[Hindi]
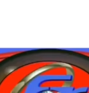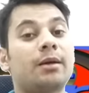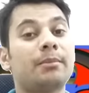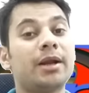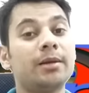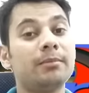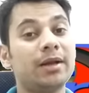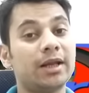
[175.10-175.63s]

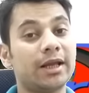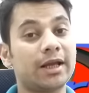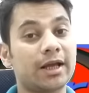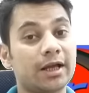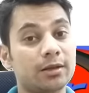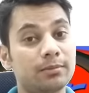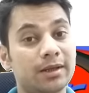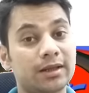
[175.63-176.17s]
कमेंट में लिख
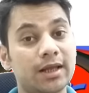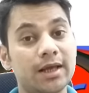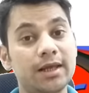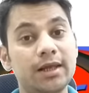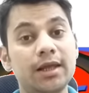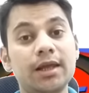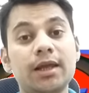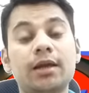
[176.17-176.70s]
कर
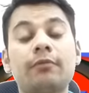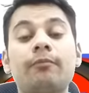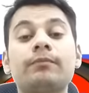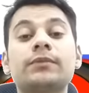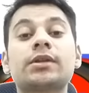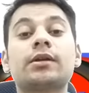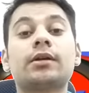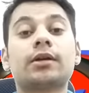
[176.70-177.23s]
बताइए
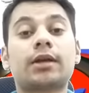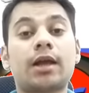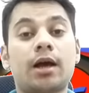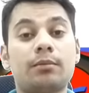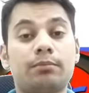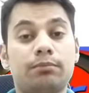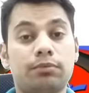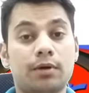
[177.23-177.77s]
कि
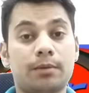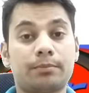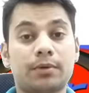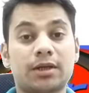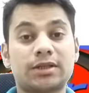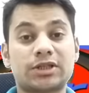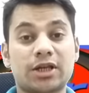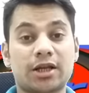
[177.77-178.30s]
आप
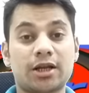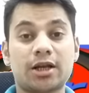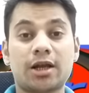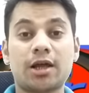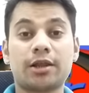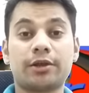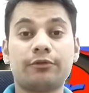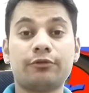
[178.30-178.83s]
अपने चैनल
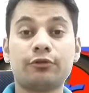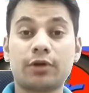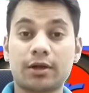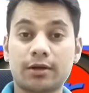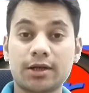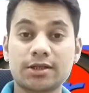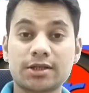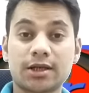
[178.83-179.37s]
का रिव्यू
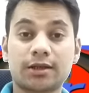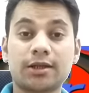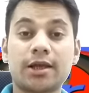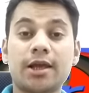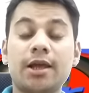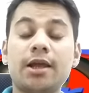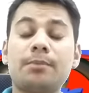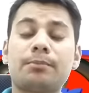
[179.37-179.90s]
करना
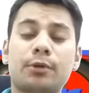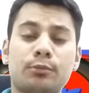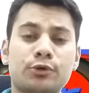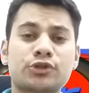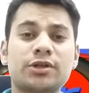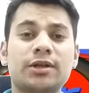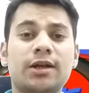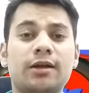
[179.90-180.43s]
चाहते हैं या
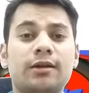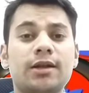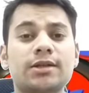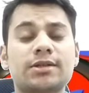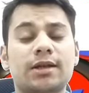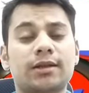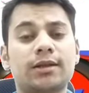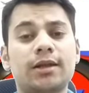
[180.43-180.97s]
प्रमोशन
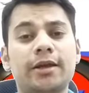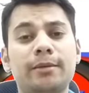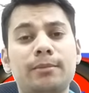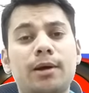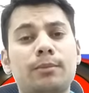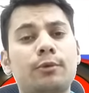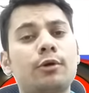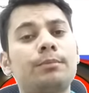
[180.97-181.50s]
करना चाहते हैं
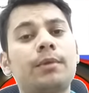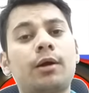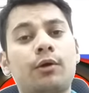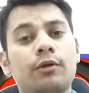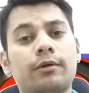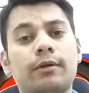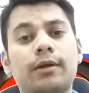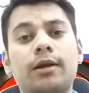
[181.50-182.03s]
मैं आपको अपना
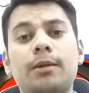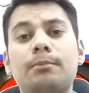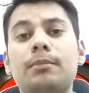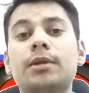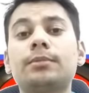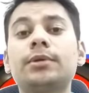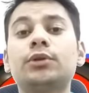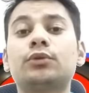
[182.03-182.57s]
कॉन्टैक्ट
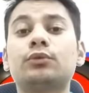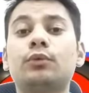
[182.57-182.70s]
नंबर भी